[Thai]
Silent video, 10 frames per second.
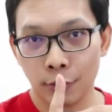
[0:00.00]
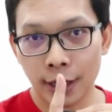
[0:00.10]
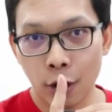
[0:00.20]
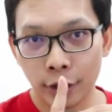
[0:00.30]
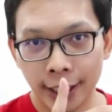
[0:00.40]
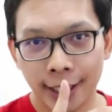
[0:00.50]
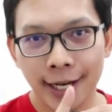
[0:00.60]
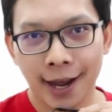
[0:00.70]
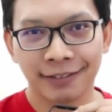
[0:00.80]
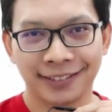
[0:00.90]
ถือว่าเข้าดี
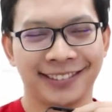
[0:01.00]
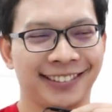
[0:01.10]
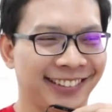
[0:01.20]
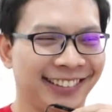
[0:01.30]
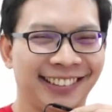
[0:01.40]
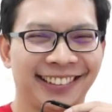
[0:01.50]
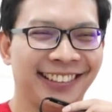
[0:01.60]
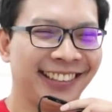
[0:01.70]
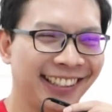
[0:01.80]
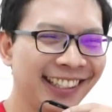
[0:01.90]
นะเนี่ย
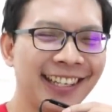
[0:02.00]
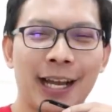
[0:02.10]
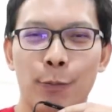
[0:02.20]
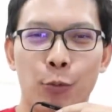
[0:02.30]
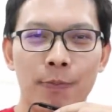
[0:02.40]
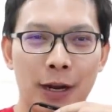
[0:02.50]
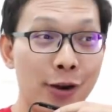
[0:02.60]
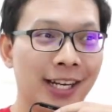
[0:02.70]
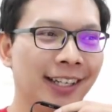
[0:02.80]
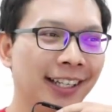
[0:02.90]
เข้าปุ๊บแม่ง
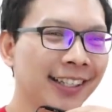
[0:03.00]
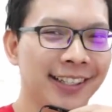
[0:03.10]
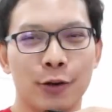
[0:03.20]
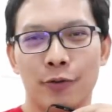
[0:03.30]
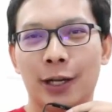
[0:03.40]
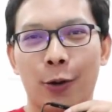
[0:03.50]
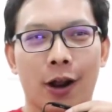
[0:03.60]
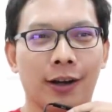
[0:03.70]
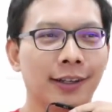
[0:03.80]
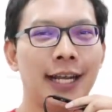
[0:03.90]
วิ่งเลยวิด
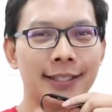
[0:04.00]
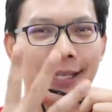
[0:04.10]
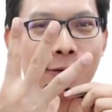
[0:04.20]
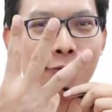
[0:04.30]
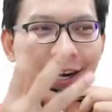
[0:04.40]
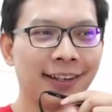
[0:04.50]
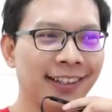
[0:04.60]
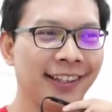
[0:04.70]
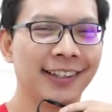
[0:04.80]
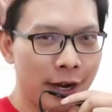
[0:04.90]
ก่อนเท3 วัน
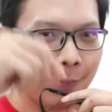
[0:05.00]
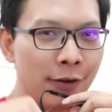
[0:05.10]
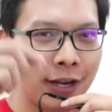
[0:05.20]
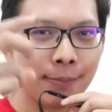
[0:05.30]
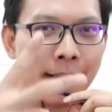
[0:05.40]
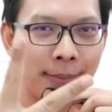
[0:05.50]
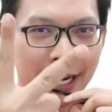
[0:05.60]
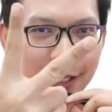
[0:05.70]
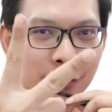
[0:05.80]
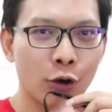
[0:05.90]
เบี่ยงไปเบี่ยงมา
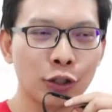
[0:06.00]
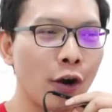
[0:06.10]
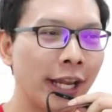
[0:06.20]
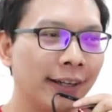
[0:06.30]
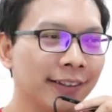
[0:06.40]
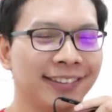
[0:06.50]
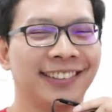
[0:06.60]
แม่งแค่2 ช่องเอง